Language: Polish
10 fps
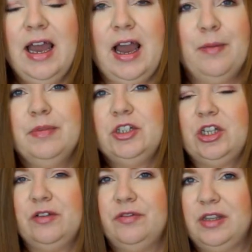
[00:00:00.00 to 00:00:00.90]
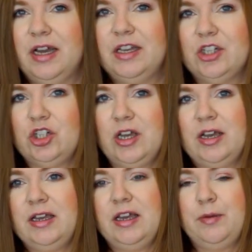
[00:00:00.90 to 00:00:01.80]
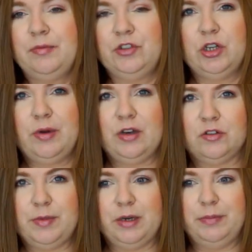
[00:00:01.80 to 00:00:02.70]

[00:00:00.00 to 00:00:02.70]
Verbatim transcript: a myślę, wydaje, że jakbym wzięła rozmiar